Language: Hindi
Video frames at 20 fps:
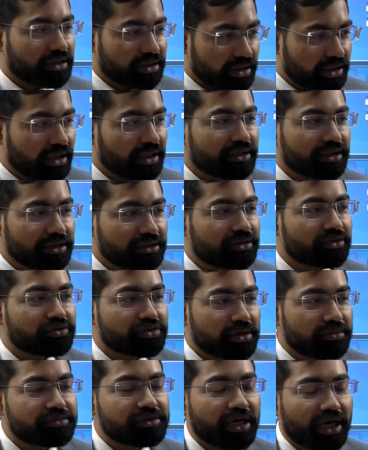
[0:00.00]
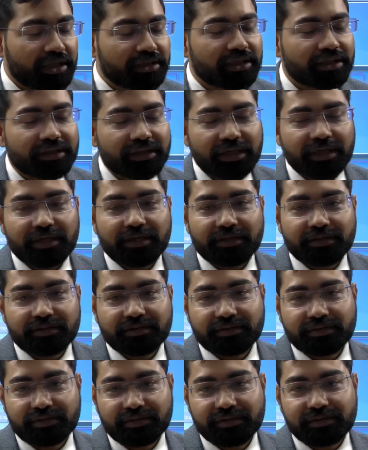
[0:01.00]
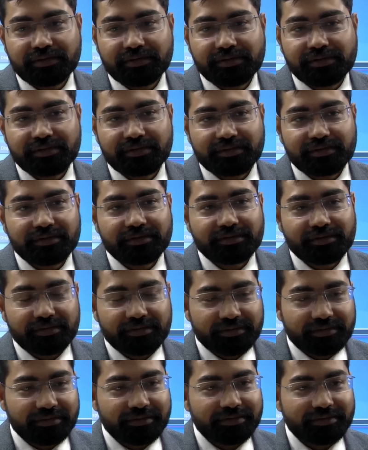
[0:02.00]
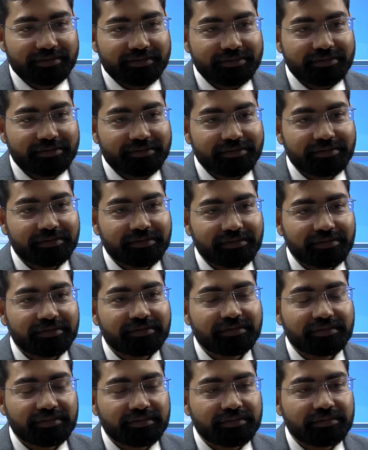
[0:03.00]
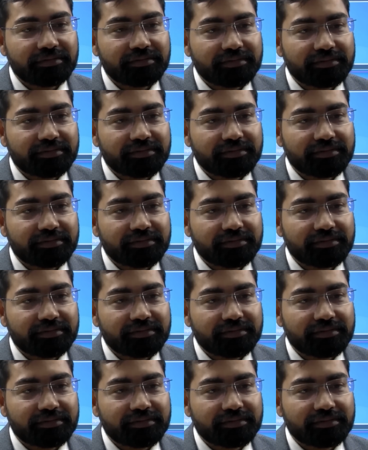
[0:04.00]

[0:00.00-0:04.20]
गलत है तो समझा देते तो हैं छोटे भाई